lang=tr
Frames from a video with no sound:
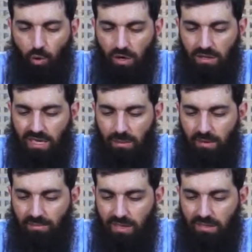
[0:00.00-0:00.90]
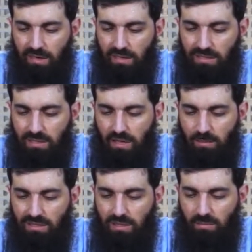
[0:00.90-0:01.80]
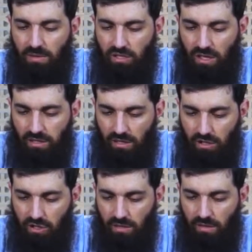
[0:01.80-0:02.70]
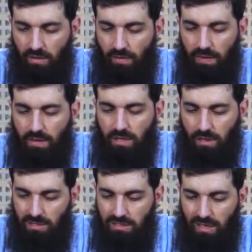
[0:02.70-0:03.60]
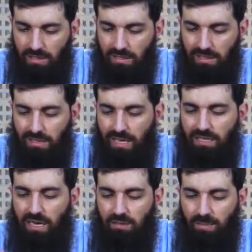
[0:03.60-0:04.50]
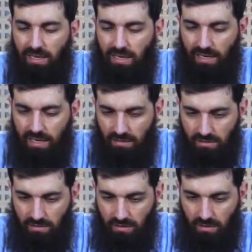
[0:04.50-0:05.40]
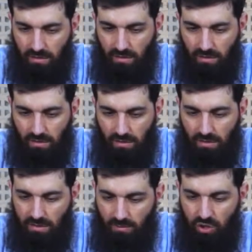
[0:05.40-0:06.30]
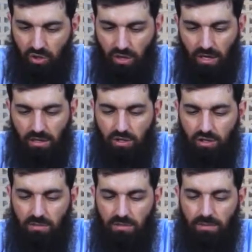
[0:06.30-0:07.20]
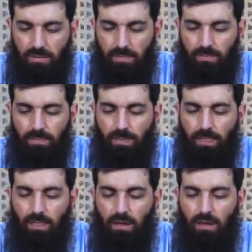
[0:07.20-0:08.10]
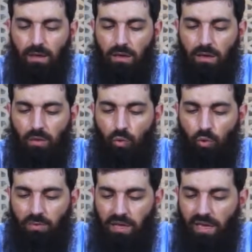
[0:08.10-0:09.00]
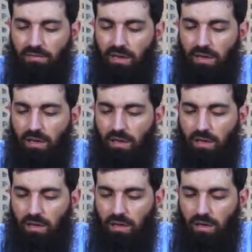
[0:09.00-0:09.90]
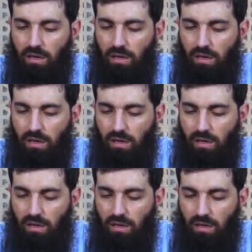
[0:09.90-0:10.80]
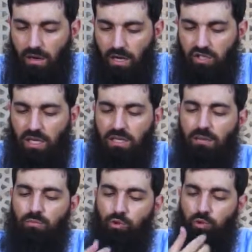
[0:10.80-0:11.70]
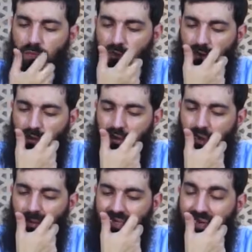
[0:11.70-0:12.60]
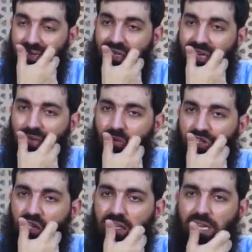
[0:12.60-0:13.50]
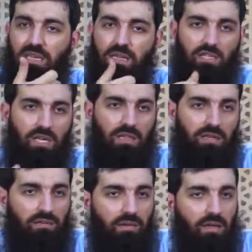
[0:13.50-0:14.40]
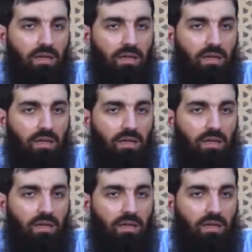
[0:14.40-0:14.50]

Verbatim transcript: orada imamların arkasında namaz kılmayacakları için namazlarını nasıl eda etmeleri gerekir e, demiş kardeşimiz. Umreye veya e, hacca giden Müslümanlar namazlarını kendi başlarına eda edecekler.